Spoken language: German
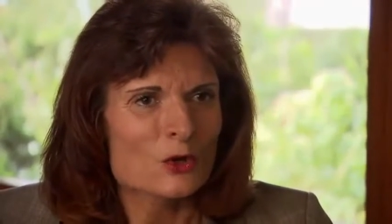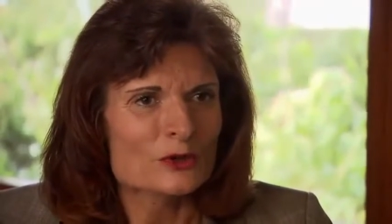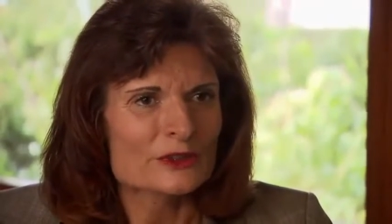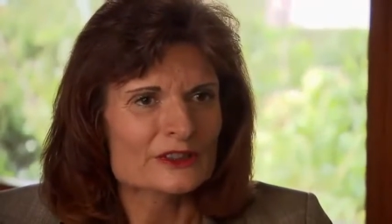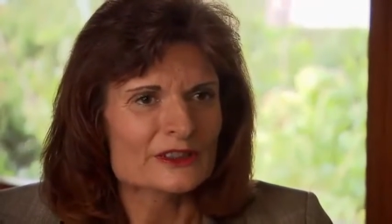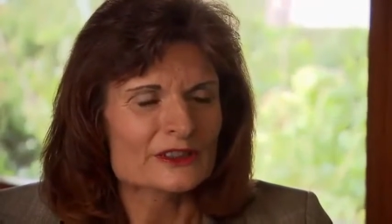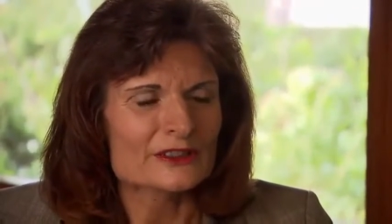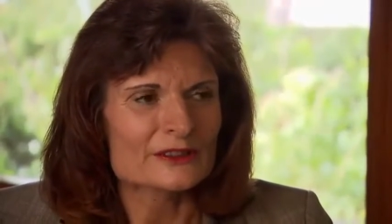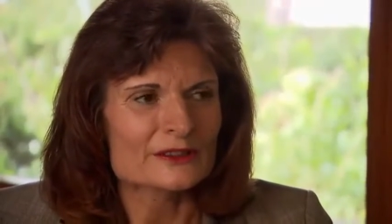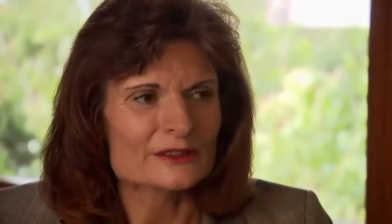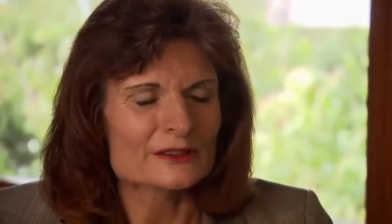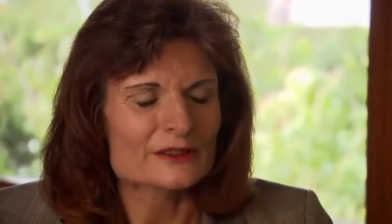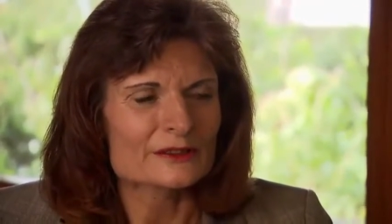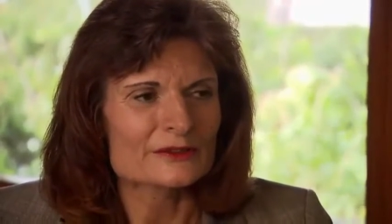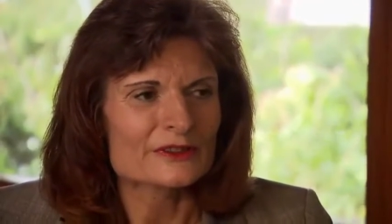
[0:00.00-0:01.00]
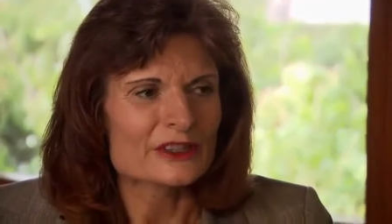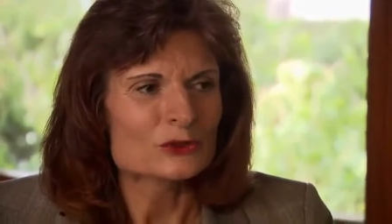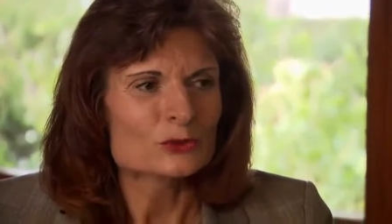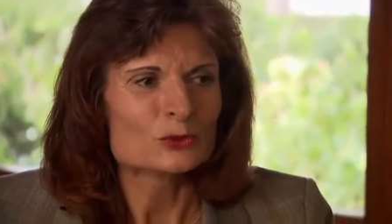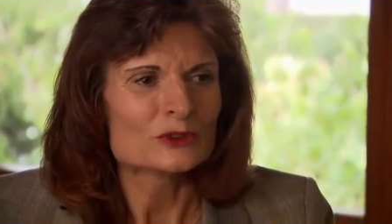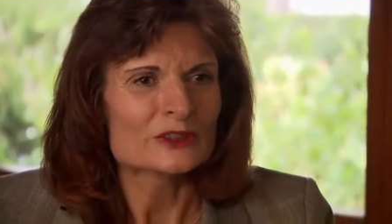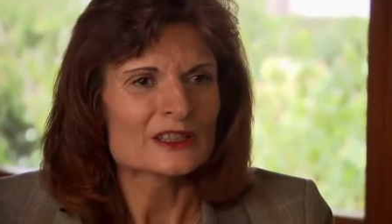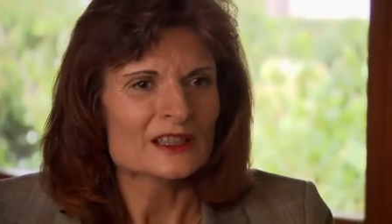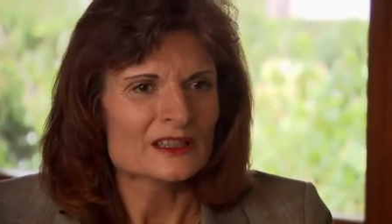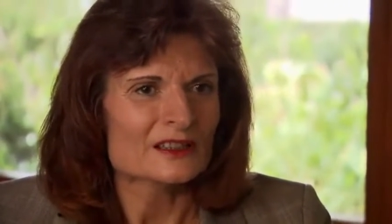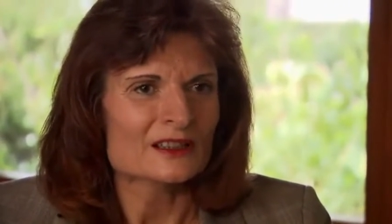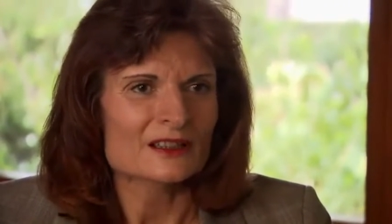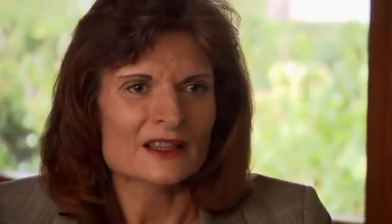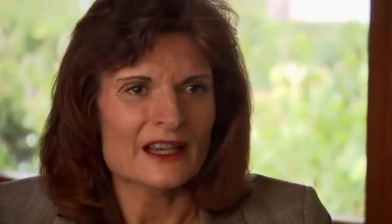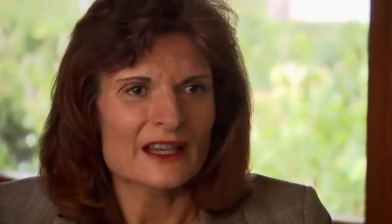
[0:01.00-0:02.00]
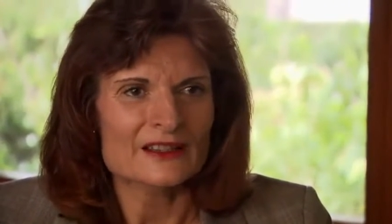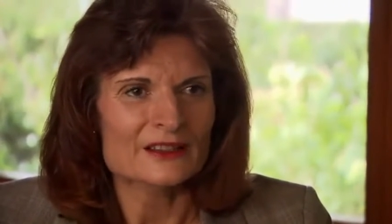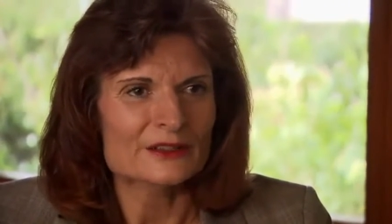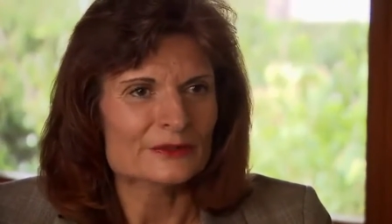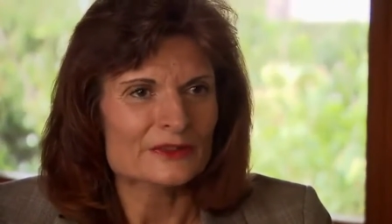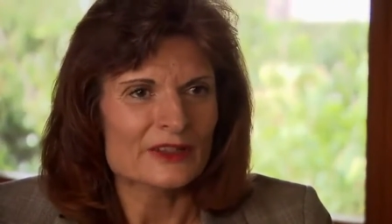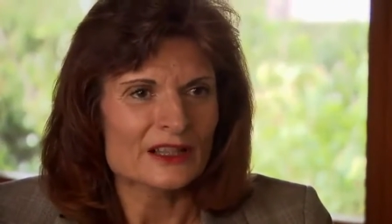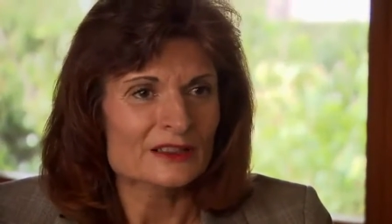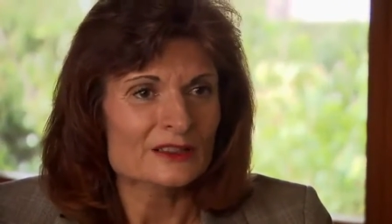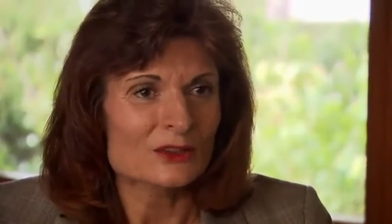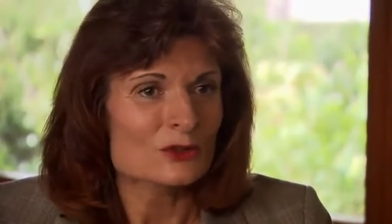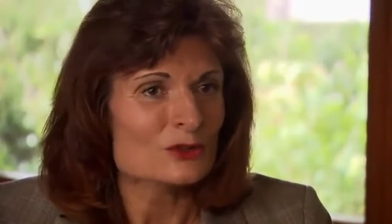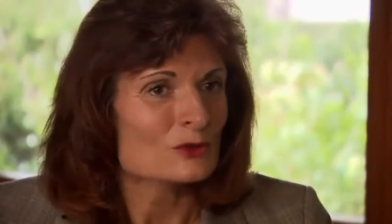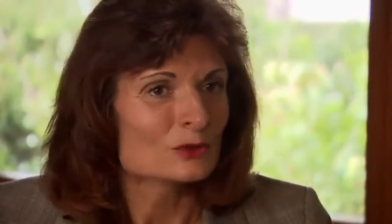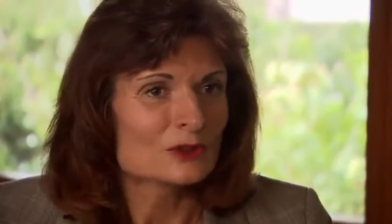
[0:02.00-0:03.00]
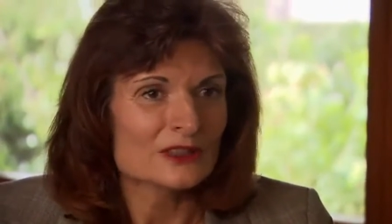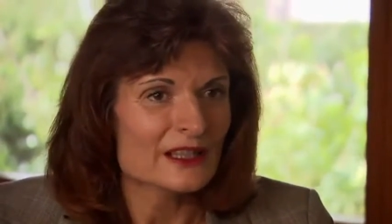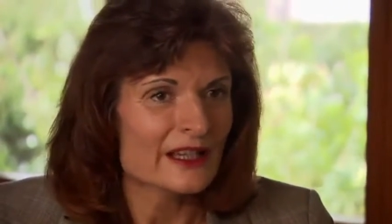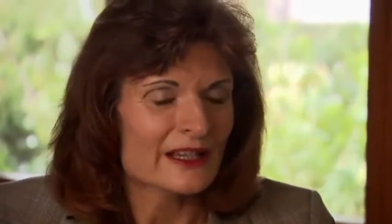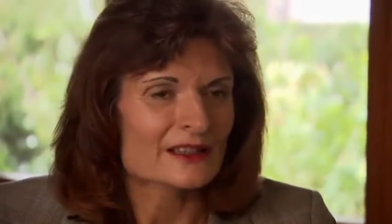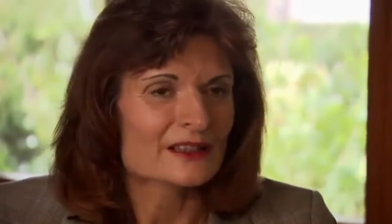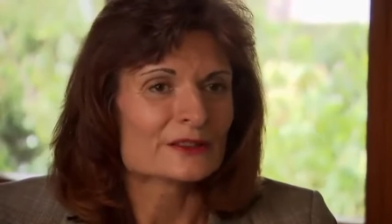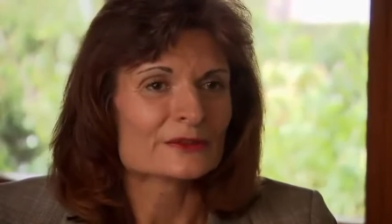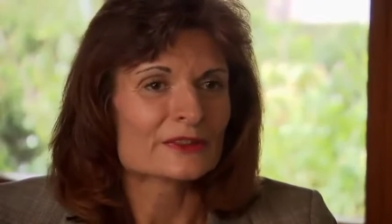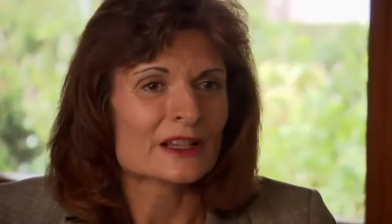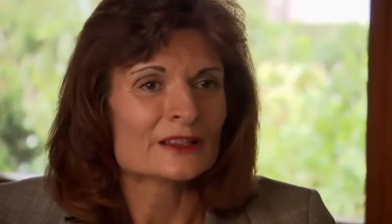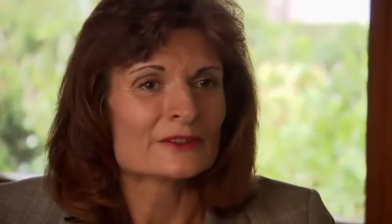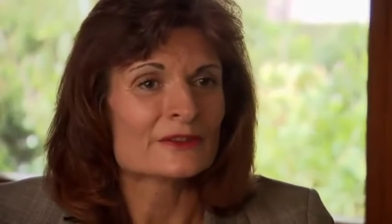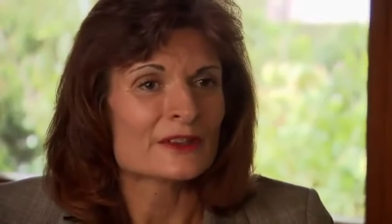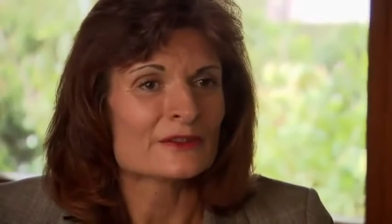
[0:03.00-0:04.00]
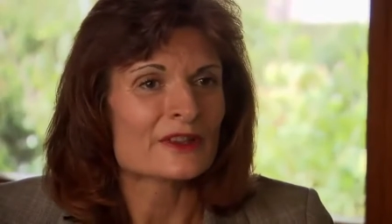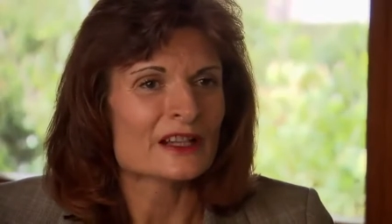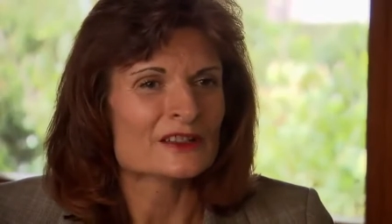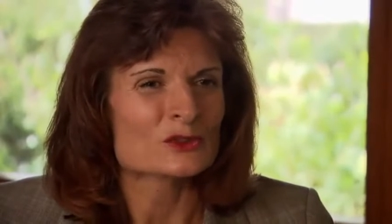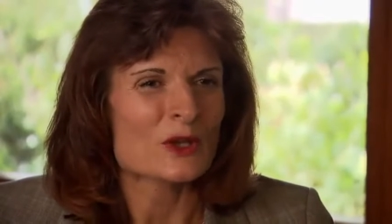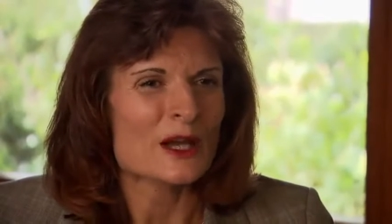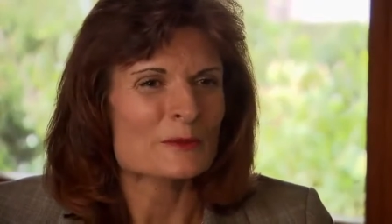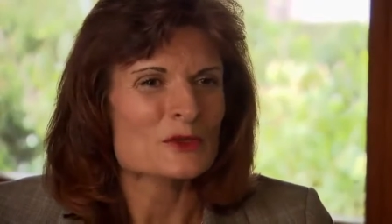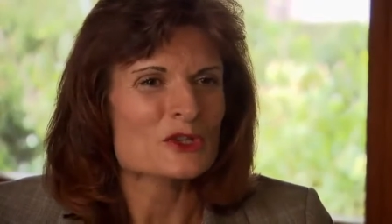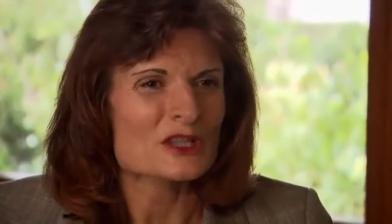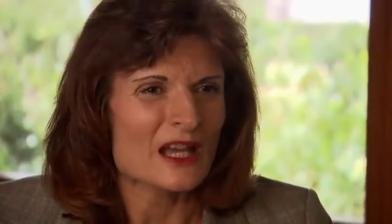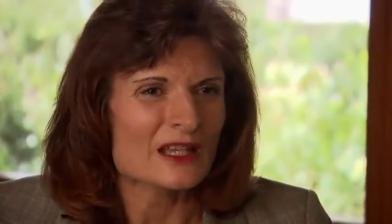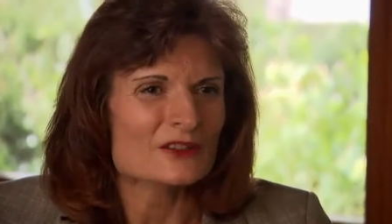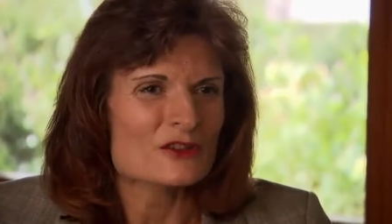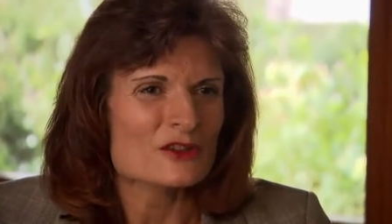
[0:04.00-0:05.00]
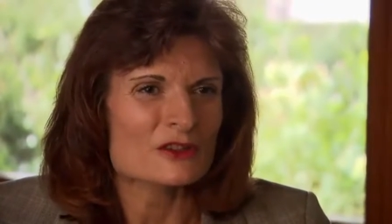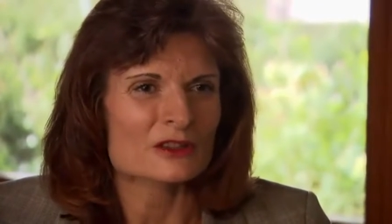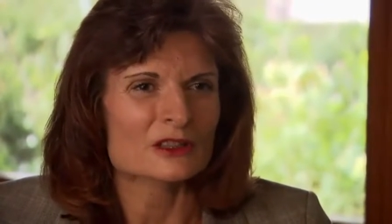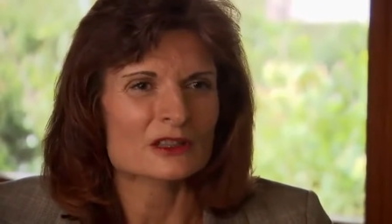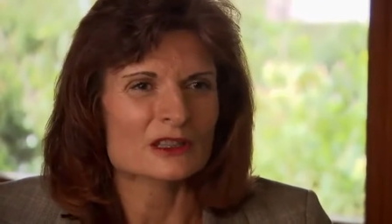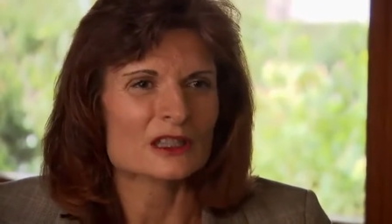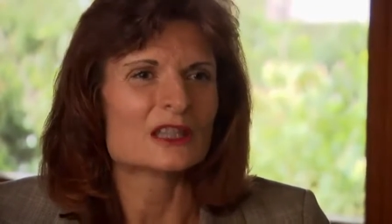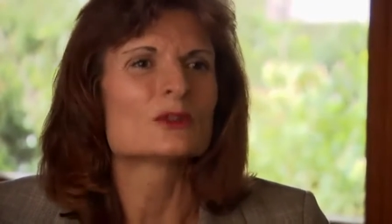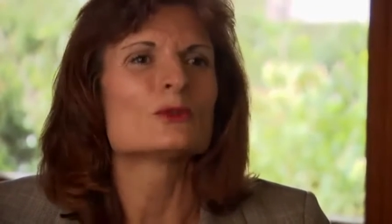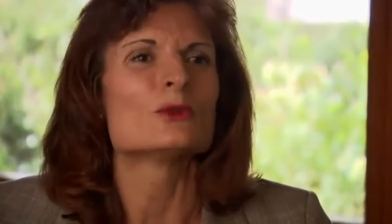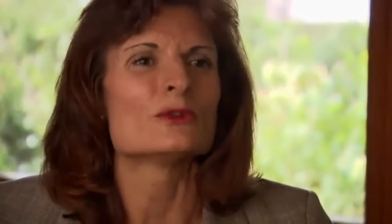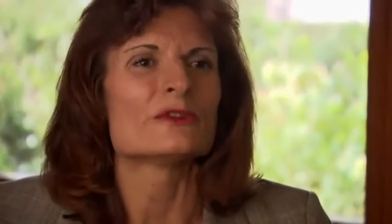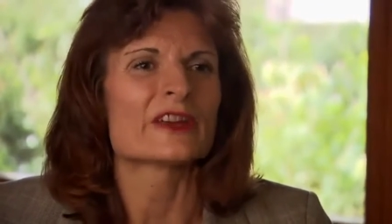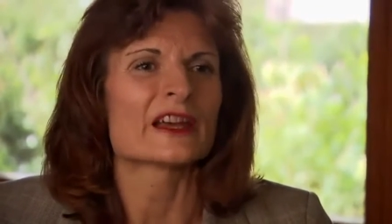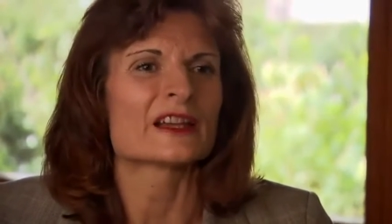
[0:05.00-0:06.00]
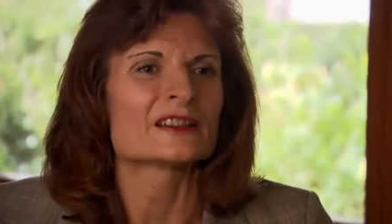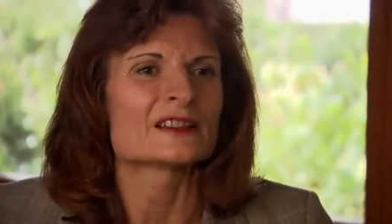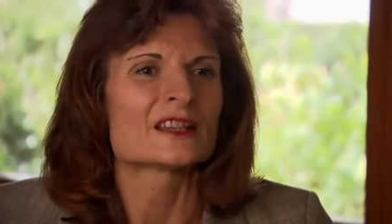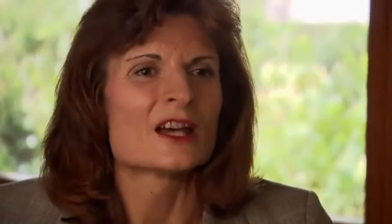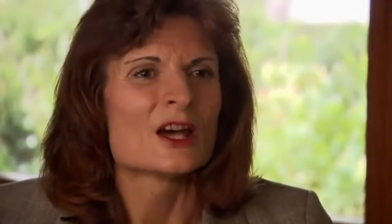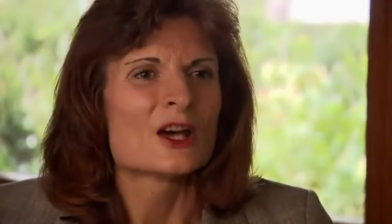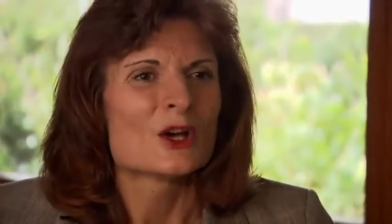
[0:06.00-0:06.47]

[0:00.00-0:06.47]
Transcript: Und äh, wir tun Kindern keinen Gefallen, auch Schulen keinen Gefallen, wenn wir an so einem statischen IQ-Wert